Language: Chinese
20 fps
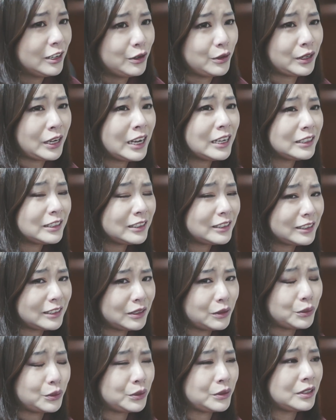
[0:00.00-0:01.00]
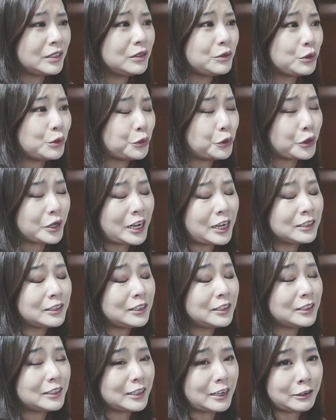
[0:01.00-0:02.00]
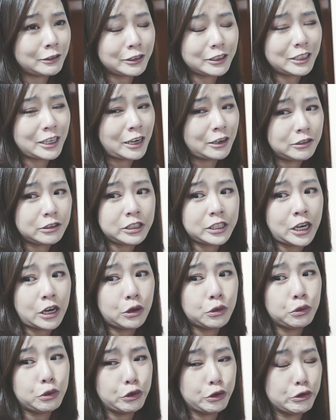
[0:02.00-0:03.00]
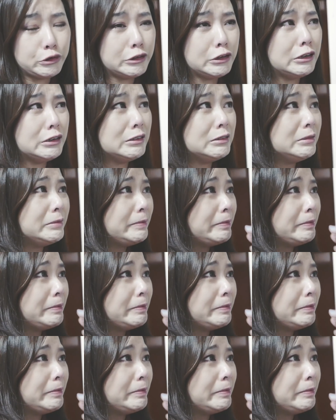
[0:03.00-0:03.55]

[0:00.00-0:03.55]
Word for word: 我现在真的我真的我刚刚真的超超焦虑了，